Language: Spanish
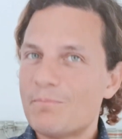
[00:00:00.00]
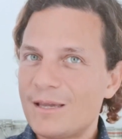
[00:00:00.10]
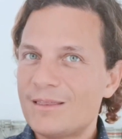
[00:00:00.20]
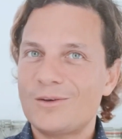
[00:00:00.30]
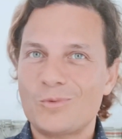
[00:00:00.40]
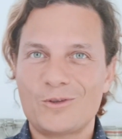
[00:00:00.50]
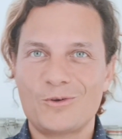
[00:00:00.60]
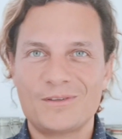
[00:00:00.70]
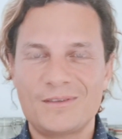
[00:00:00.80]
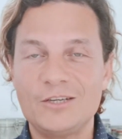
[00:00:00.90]
también de nuestro
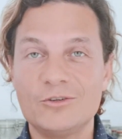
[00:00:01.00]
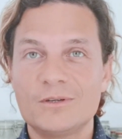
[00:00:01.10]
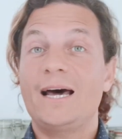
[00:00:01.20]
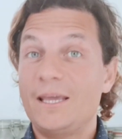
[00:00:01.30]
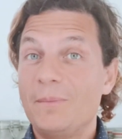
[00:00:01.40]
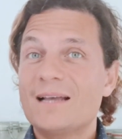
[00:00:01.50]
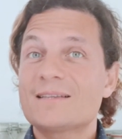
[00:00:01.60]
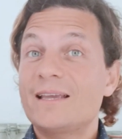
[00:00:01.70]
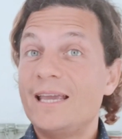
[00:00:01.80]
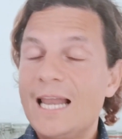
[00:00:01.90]
destino.
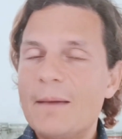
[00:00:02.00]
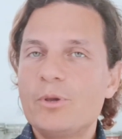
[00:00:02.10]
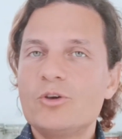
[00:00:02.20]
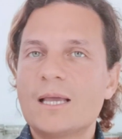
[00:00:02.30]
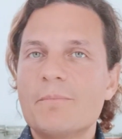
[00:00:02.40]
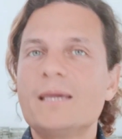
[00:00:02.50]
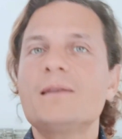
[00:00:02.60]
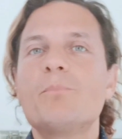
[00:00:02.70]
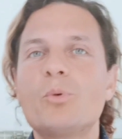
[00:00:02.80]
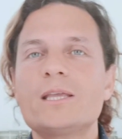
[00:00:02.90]
Además, el apio
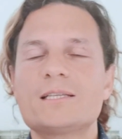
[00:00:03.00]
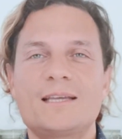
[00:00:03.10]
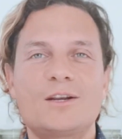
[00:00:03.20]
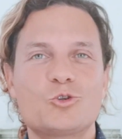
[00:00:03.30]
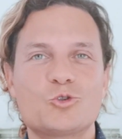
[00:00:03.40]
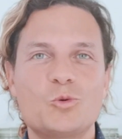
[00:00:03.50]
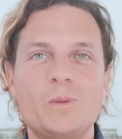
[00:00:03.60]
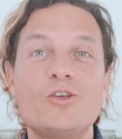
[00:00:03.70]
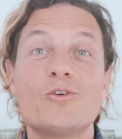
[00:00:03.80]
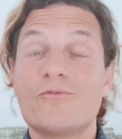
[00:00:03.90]
también puede ser
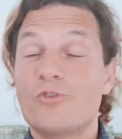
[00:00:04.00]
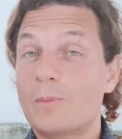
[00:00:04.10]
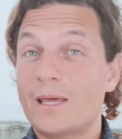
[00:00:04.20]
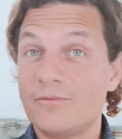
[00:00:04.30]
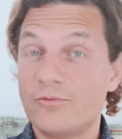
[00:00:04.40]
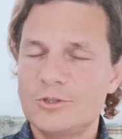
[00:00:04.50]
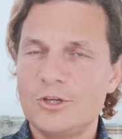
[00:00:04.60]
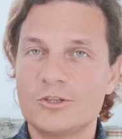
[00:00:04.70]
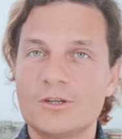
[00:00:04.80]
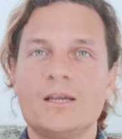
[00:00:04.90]
consumido en forma de
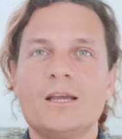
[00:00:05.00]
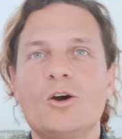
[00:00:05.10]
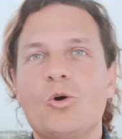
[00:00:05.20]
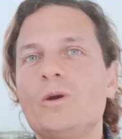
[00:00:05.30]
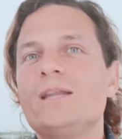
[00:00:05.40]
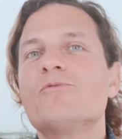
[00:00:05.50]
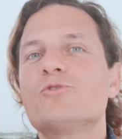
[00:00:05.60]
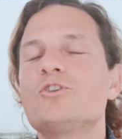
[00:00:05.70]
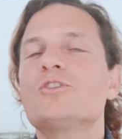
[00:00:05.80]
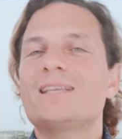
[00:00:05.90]
infusión. Una
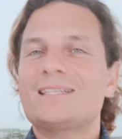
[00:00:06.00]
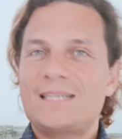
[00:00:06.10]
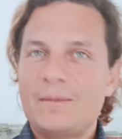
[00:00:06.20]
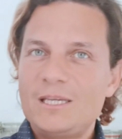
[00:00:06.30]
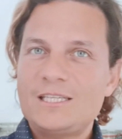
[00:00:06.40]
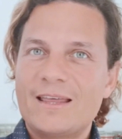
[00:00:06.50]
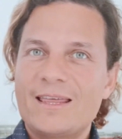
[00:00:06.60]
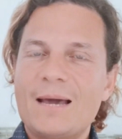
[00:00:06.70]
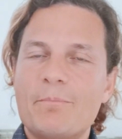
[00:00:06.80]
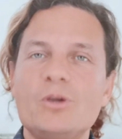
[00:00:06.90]
infusión de semillas
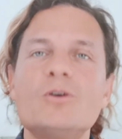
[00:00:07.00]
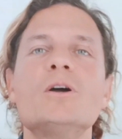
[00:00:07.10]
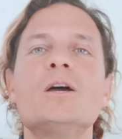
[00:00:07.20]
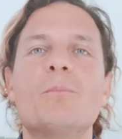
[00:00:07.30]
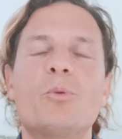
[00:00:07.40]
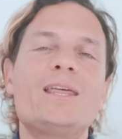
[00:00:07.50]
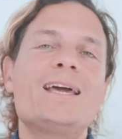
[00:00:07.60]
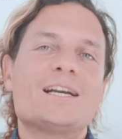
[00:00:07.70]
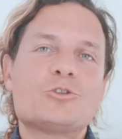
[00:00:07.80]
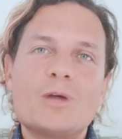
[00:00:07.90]
de apio
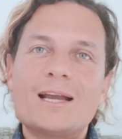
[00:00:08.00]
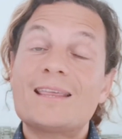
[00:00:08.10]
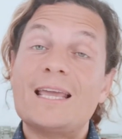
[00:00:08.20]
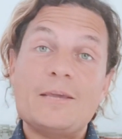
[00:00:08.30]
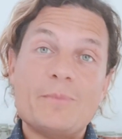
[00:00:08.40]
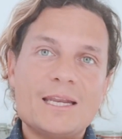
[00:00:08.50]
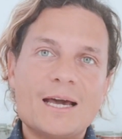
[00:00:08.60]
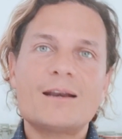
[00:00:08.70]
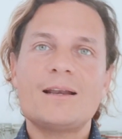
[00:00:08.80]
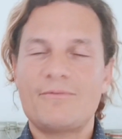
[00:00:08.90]
puede ayudarte a
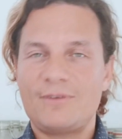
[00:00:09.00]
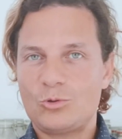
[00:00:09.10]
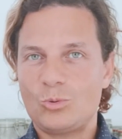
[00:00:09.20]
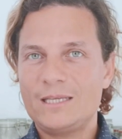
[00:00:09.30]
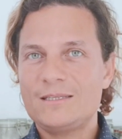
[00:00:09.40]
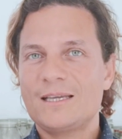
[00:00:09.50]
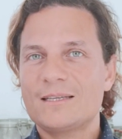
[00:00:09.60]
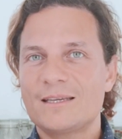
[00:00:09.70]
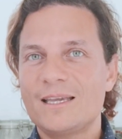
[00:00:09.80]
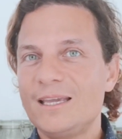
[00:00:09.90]
eliminar las
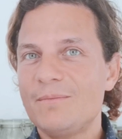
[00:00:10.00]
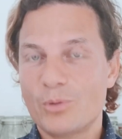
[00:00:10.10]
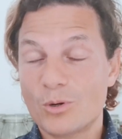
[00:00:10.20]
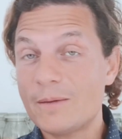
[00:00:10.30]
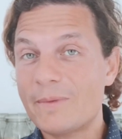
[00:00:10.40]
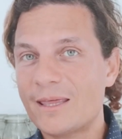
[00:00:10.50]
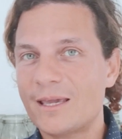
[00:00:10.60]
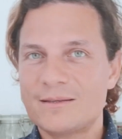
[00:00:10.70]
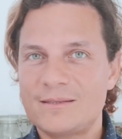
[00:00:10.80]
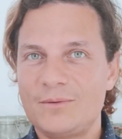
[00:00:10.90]
flatulencias y problemas
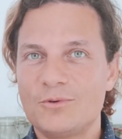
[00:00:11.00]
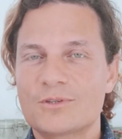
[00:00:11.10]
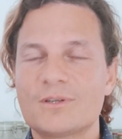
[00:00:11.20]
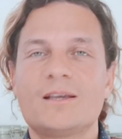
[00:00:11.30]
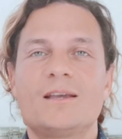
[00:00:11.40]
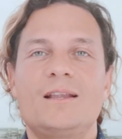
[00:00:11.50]
digestivos.